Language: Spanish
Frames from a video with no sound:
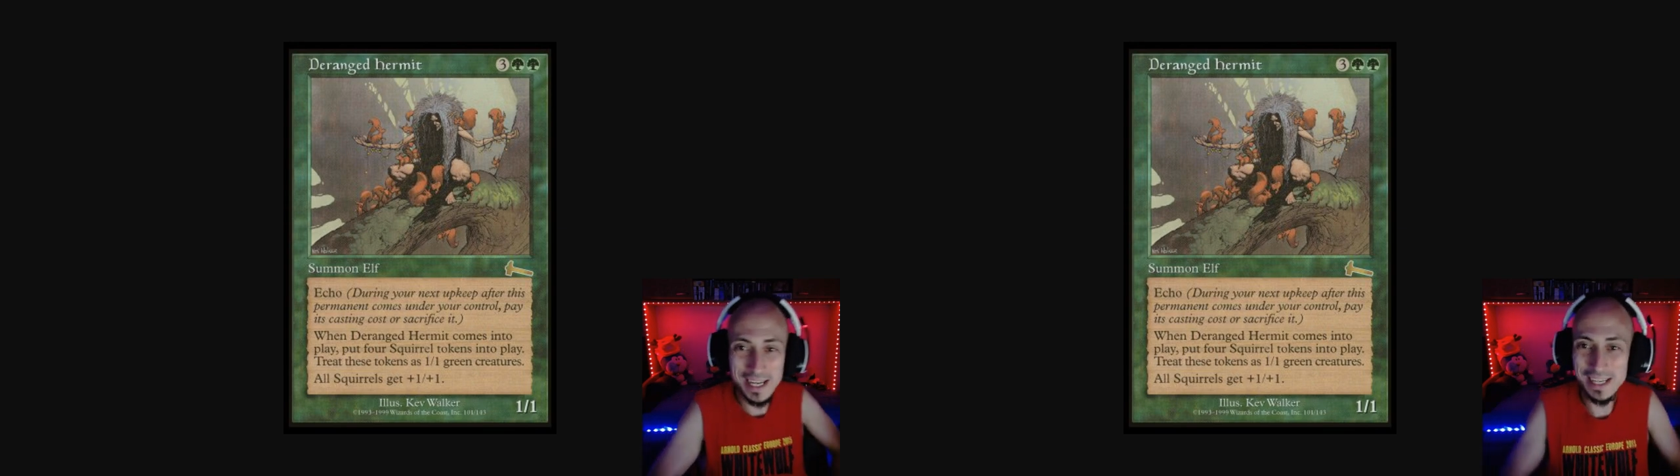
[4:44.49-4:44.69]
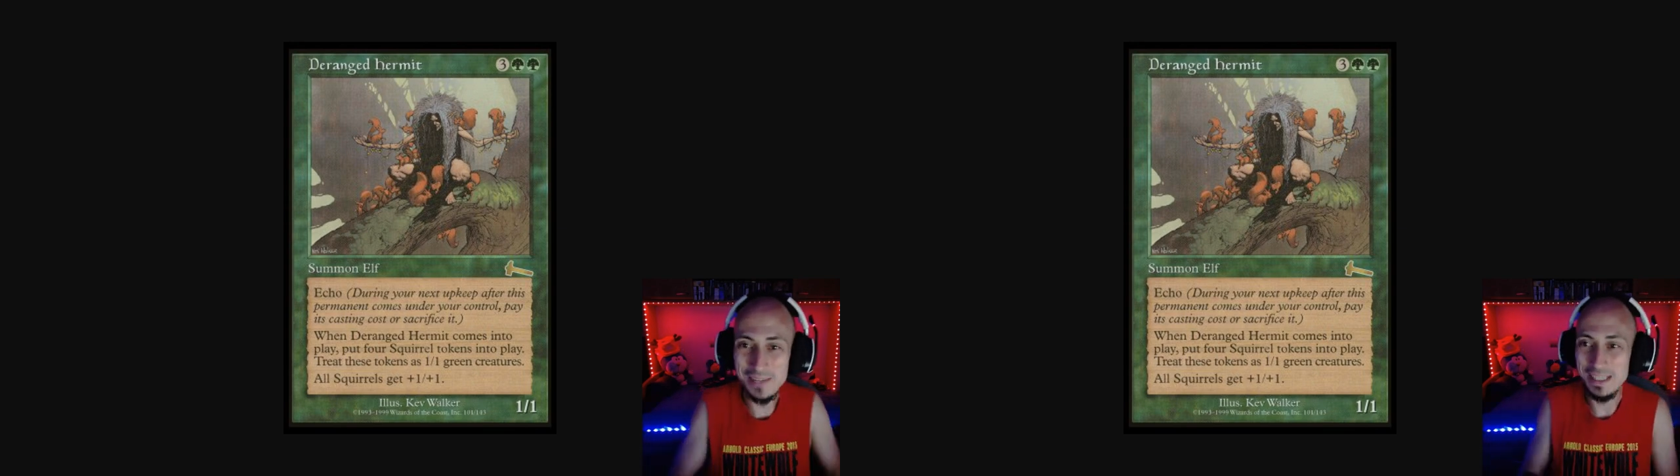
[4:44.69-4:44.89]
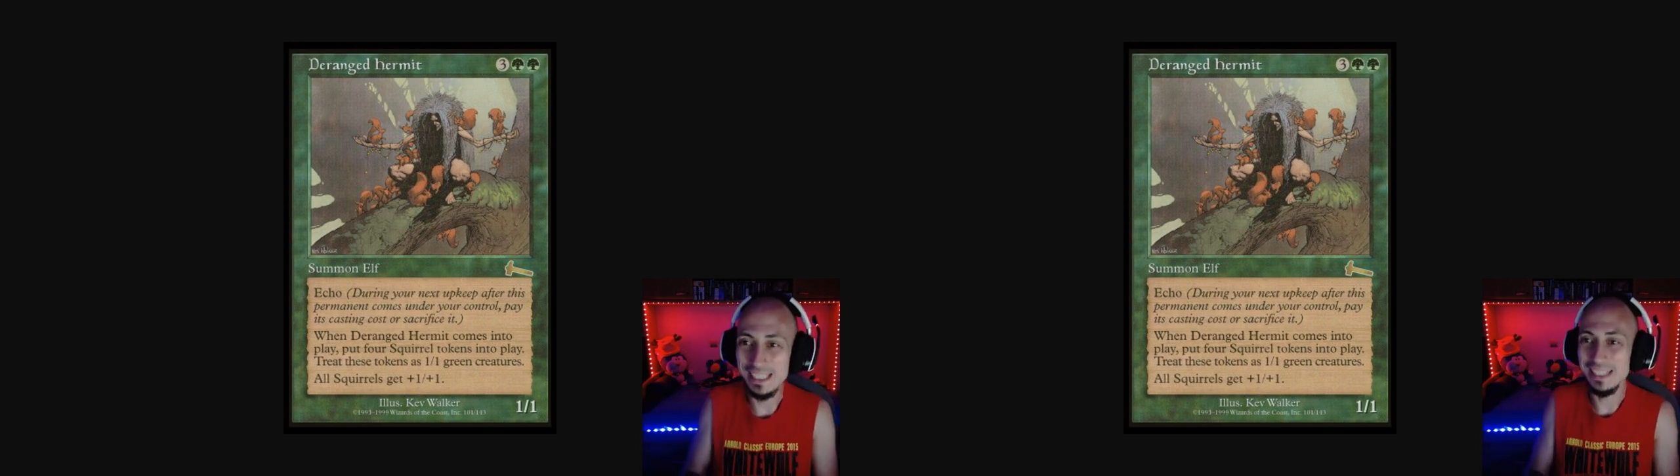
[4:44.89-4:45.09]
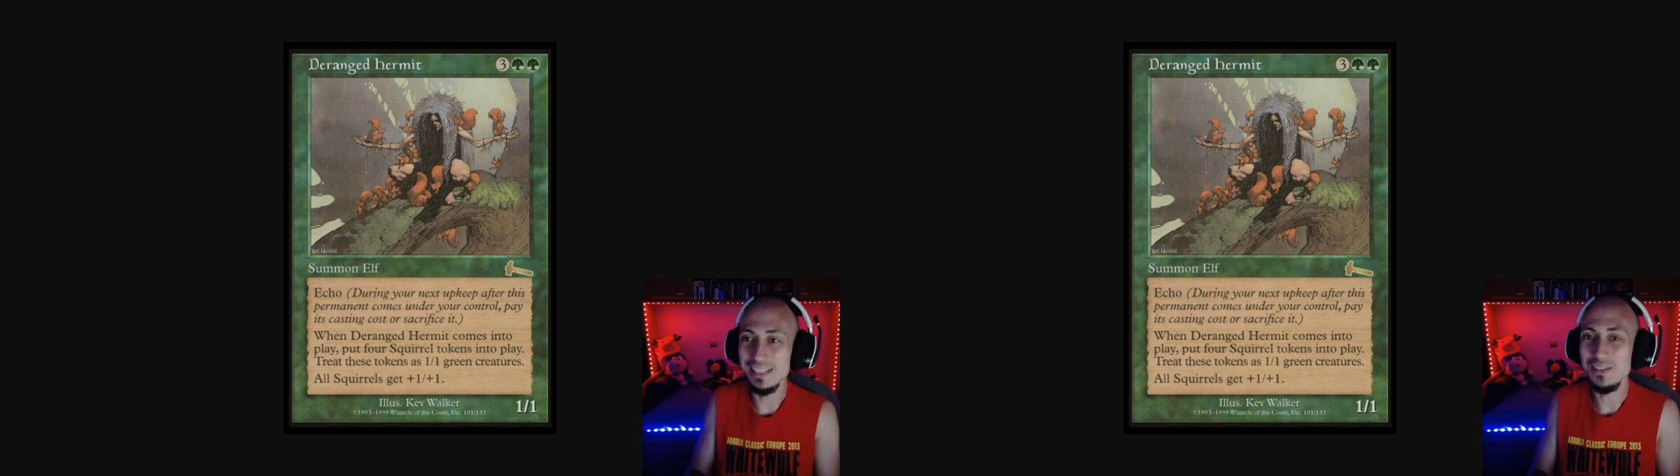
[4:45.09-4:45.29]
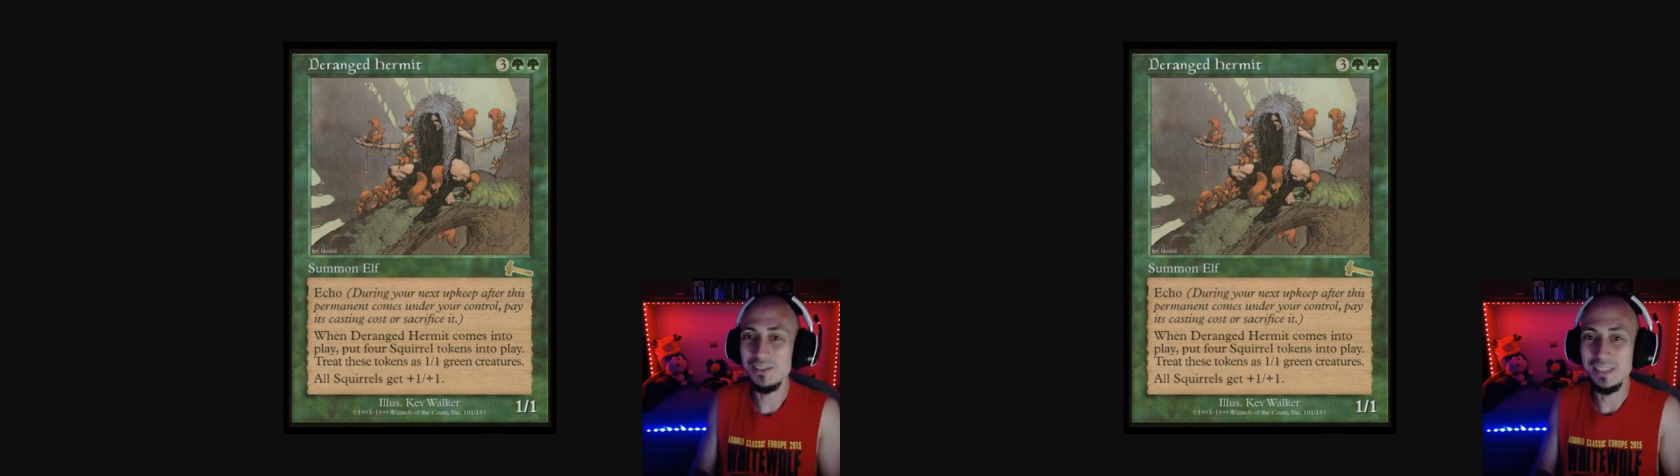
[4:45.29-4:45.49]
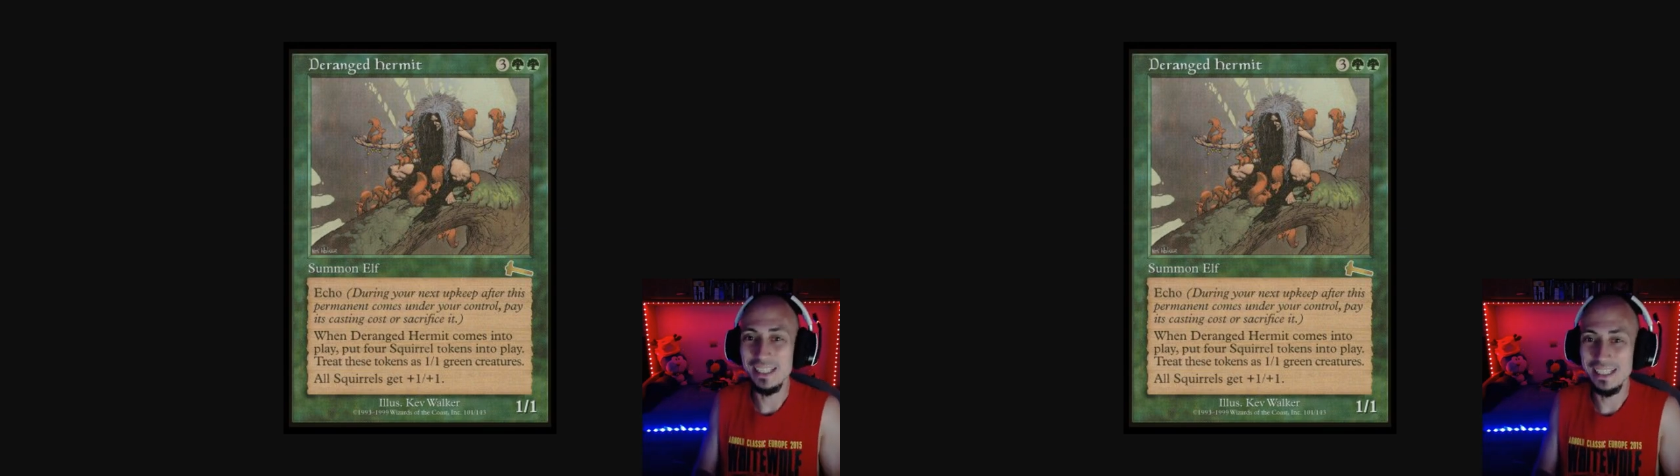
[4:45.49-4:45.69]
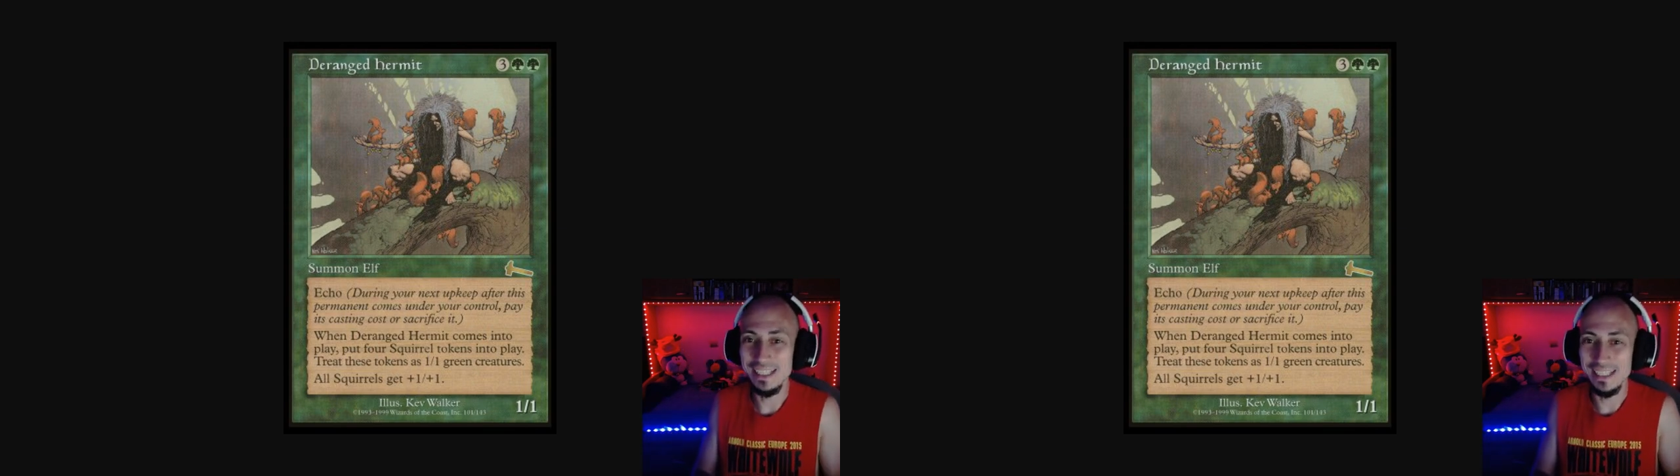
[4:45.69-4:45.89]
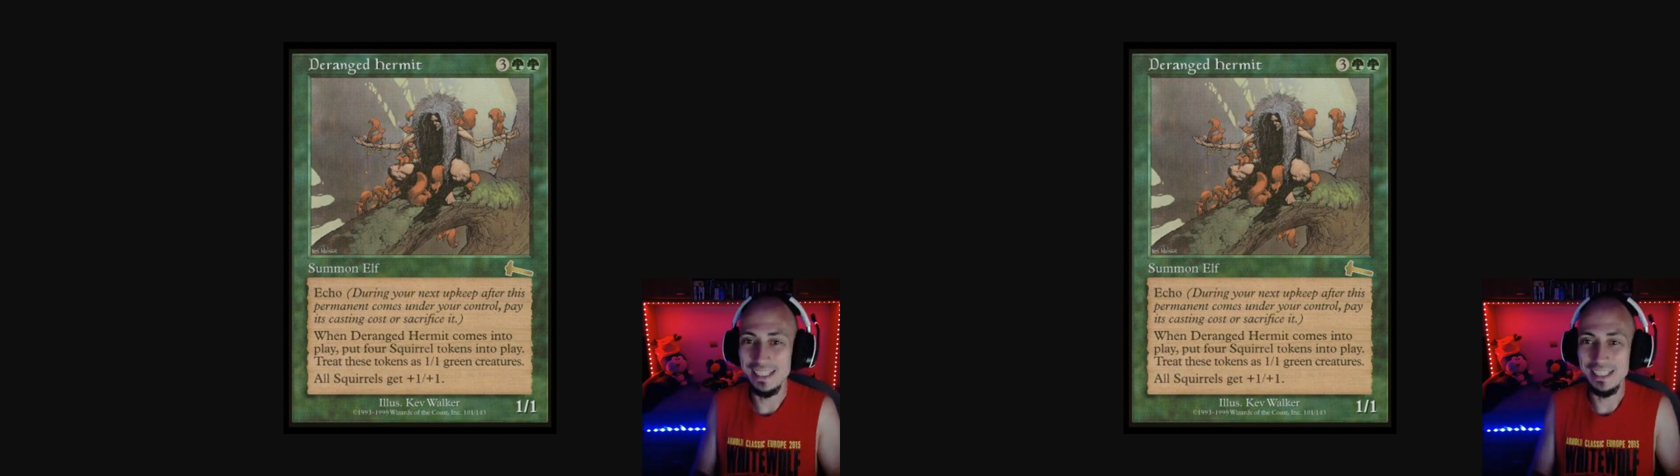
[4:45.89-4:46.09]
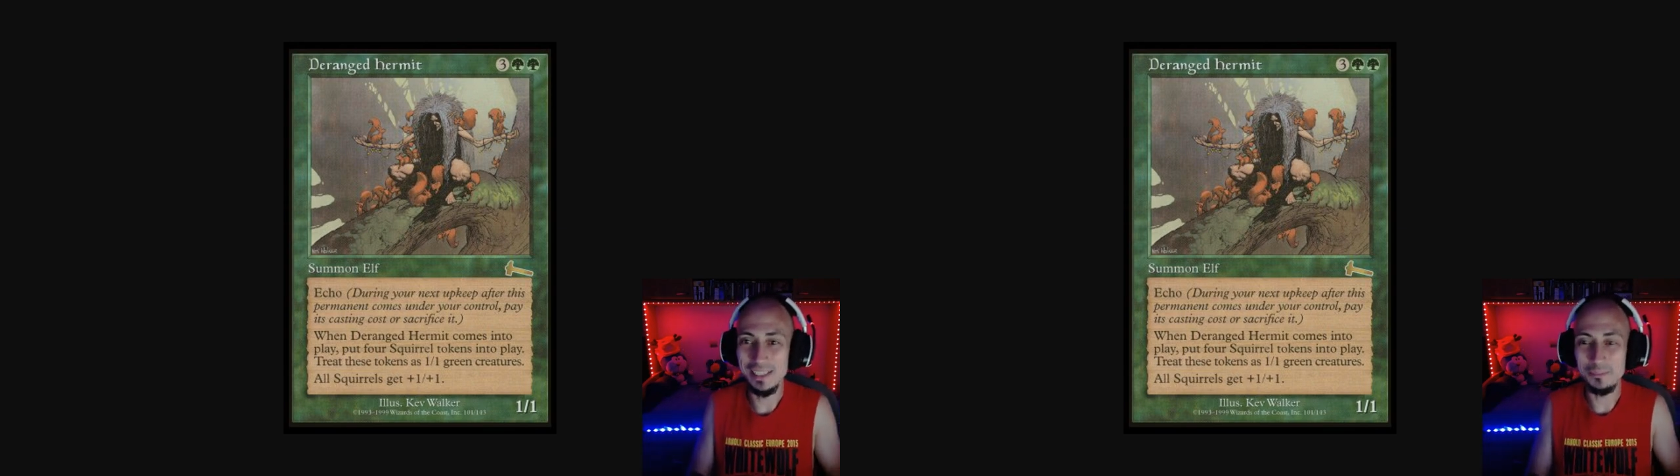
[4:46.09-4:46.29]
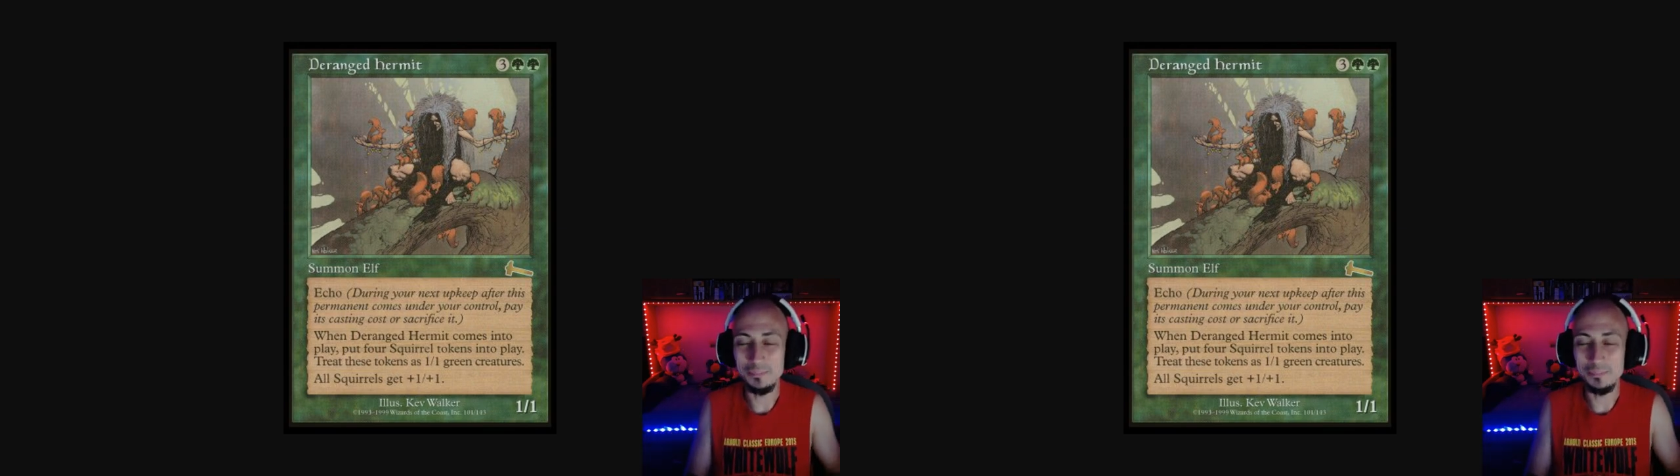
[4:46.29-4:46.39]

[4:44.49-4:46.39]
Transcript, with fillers: ermitaño, eh...